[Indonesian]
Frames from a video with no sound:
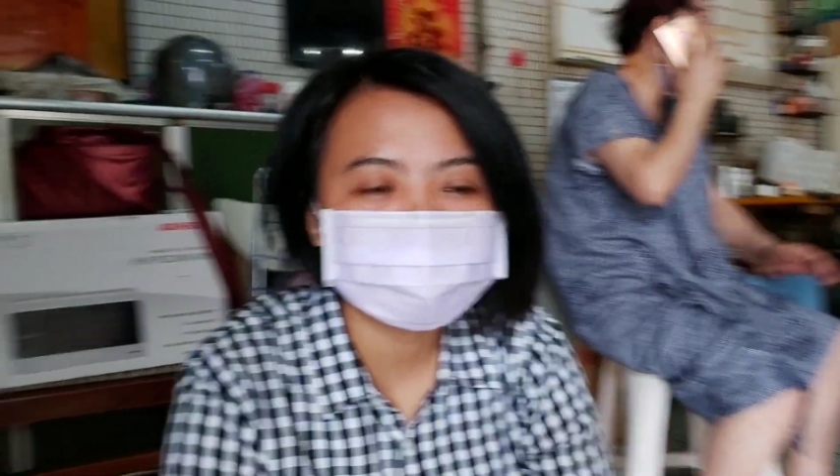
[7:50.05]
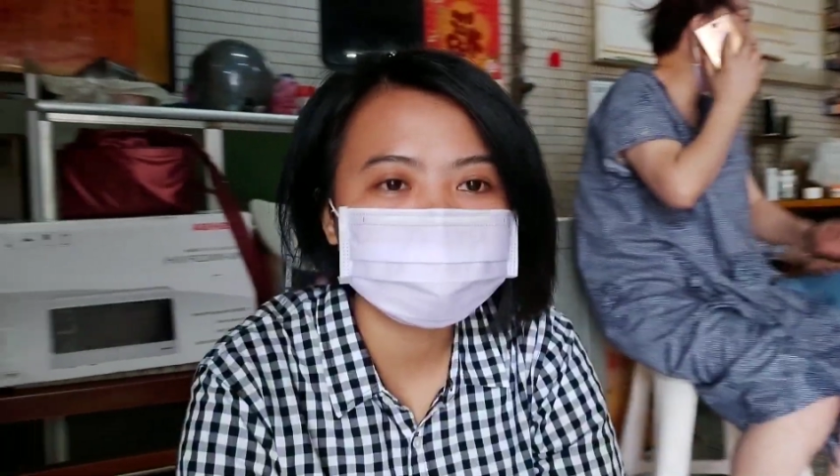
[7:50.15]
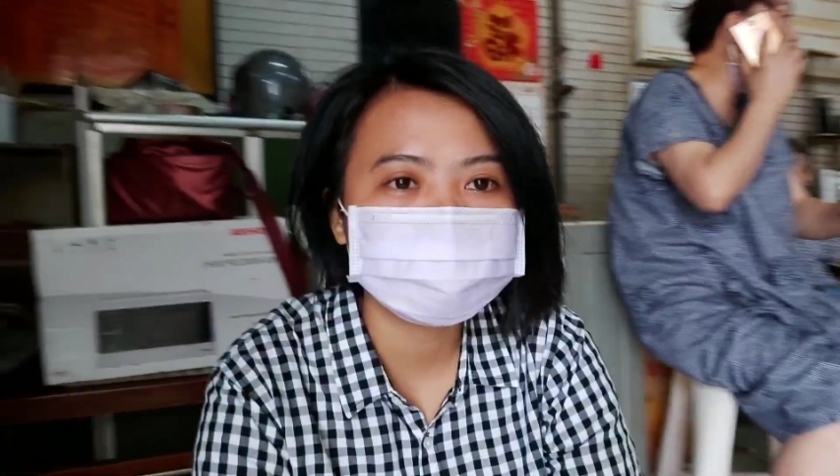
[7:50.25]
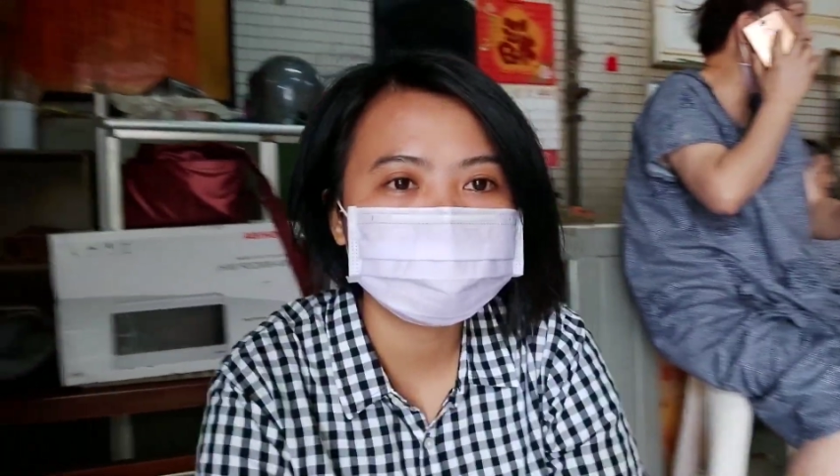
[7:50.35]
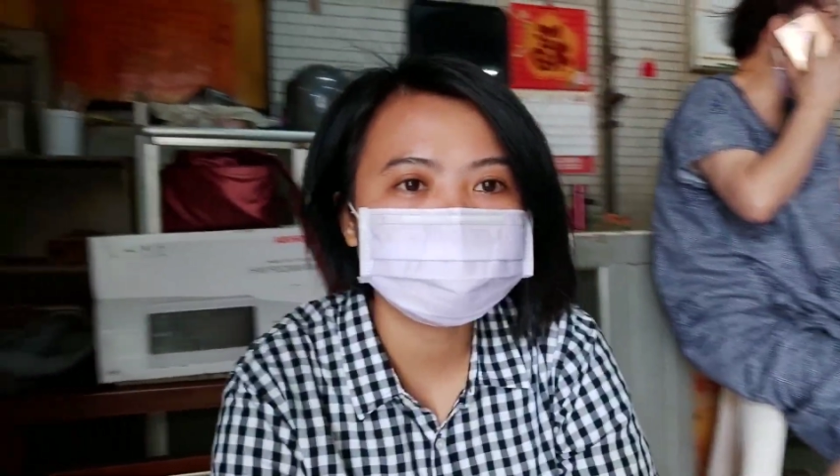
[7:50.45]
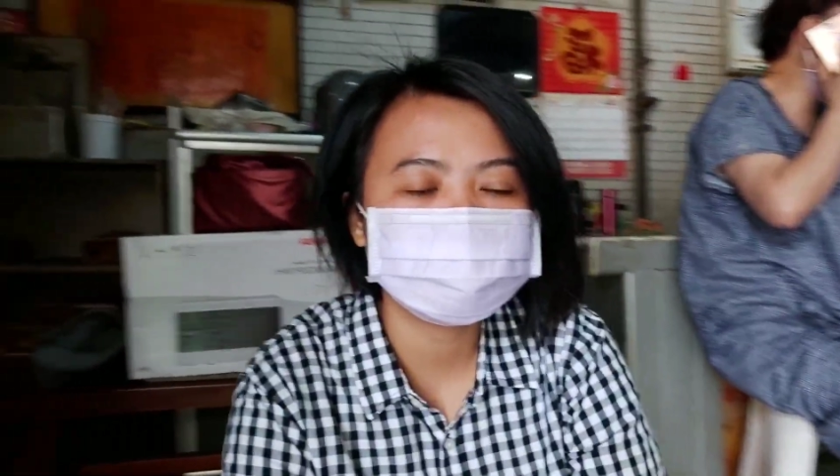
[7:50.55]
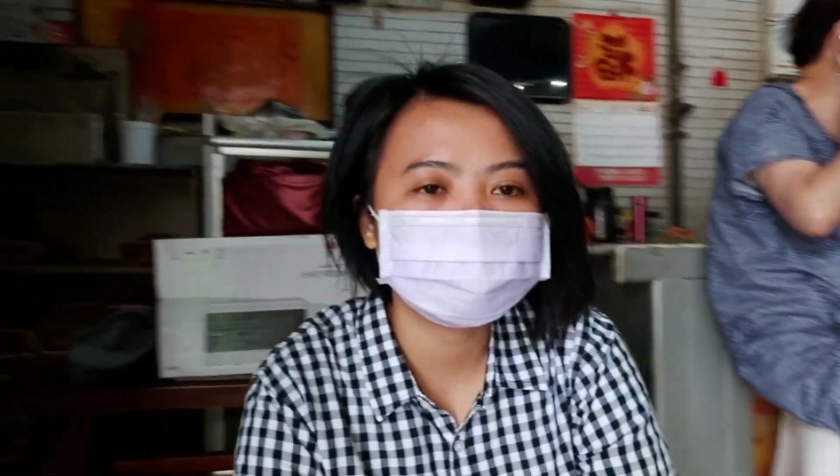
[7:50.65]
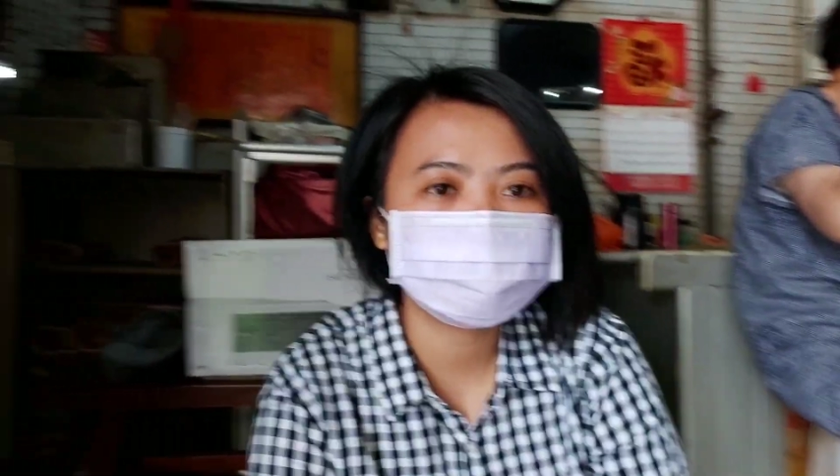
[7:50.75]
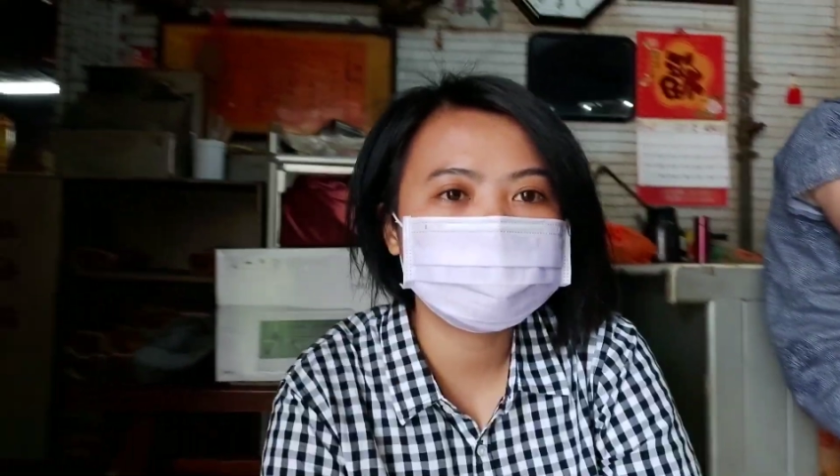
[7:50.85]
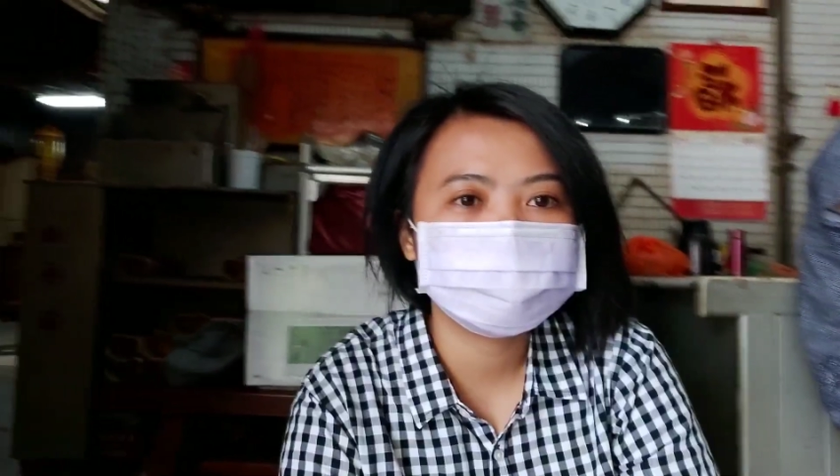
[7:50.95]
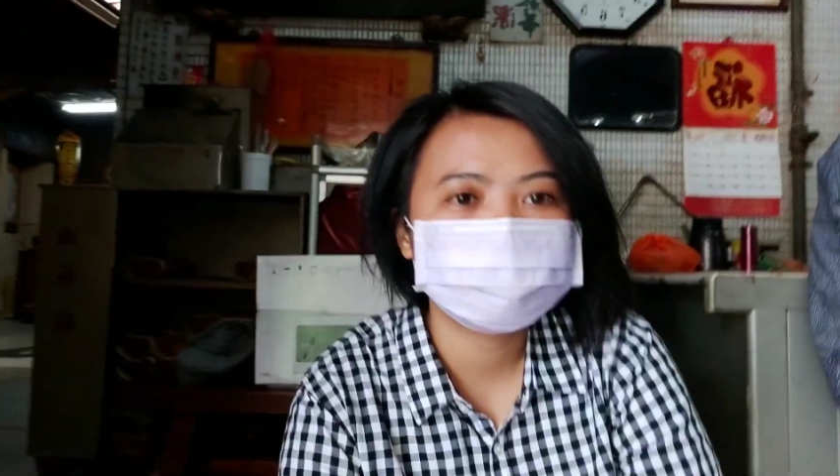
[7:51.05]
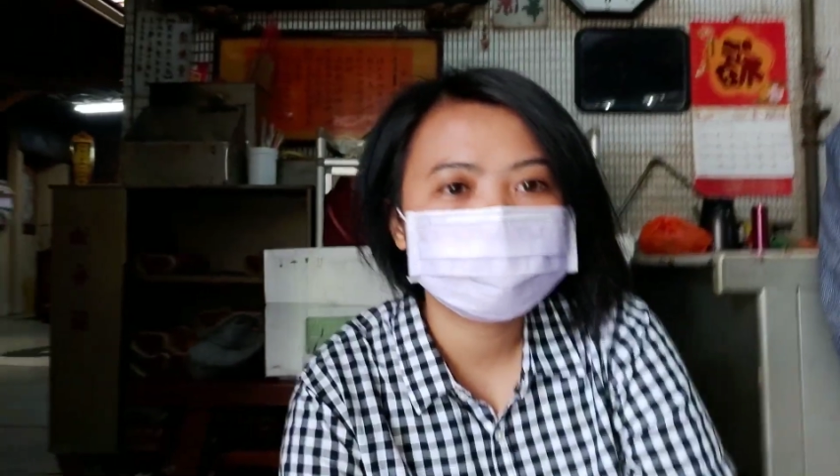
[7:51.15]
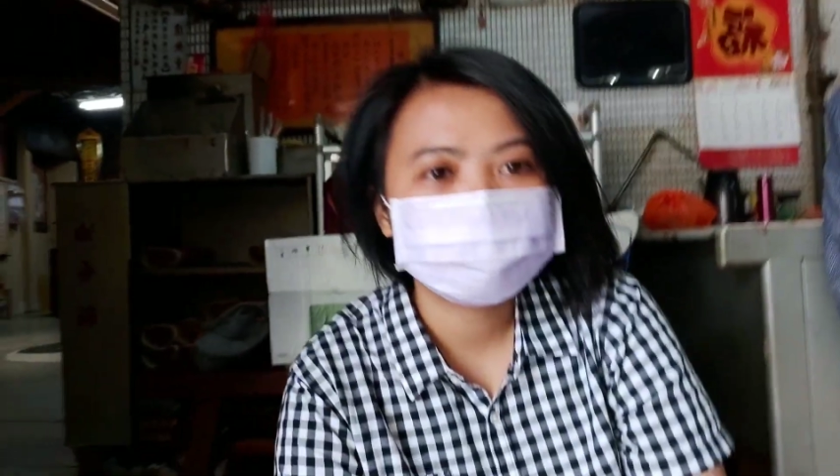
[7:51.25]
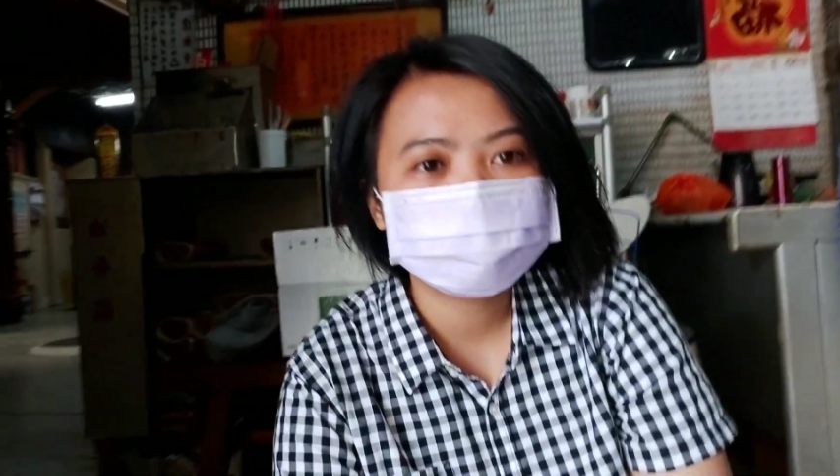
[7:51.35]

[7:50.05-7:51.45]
ya sabar menunggu